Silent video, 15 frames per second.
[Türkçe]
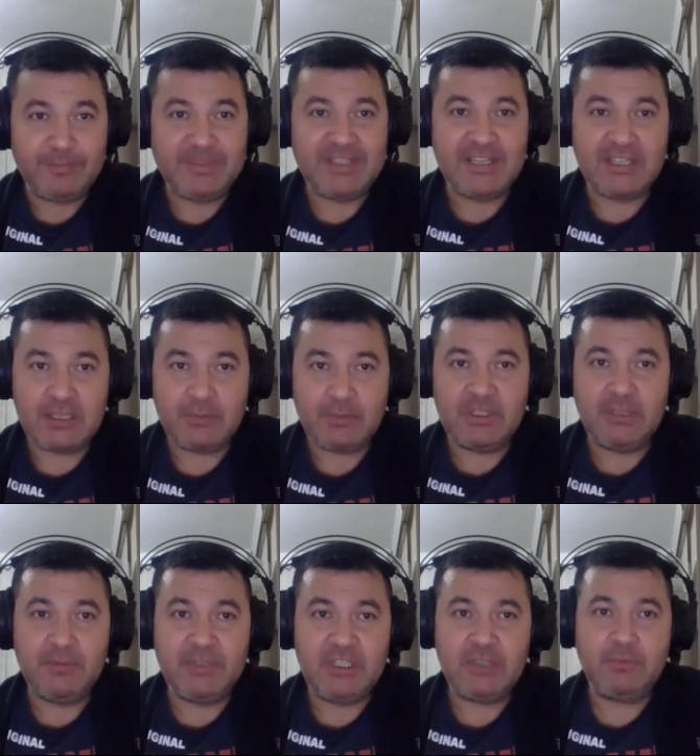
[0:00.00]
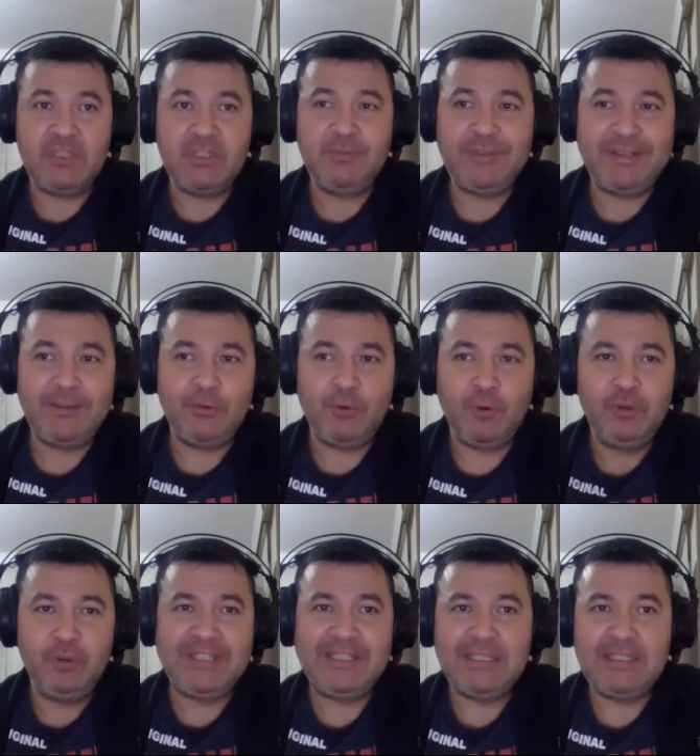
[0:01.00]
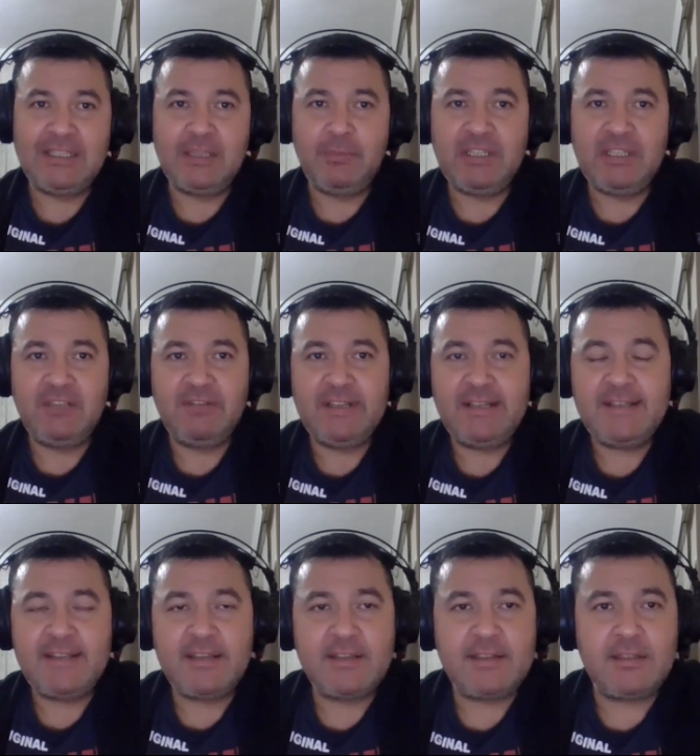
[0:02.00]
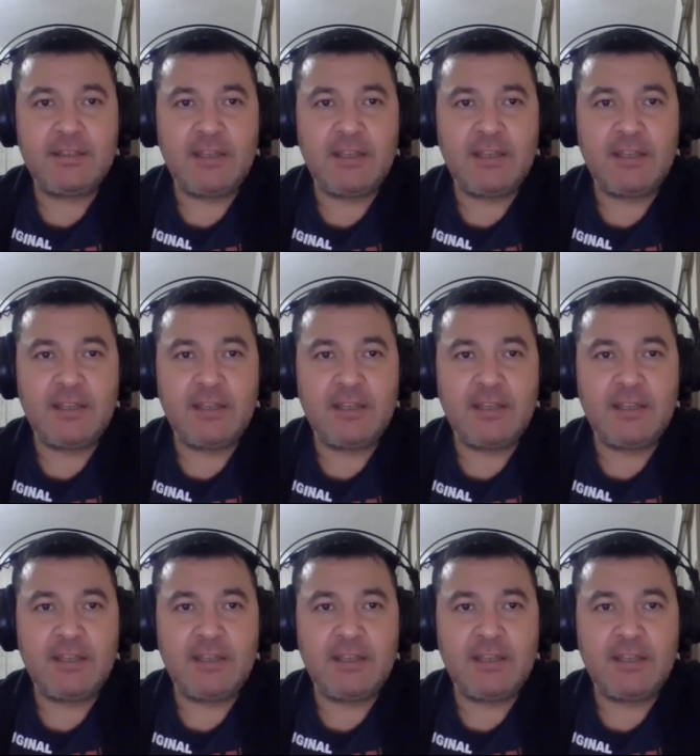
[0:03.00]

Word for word: Bize çıkmadı mı çıkmadı mı hani onunla da ilgili bilgi verirseniz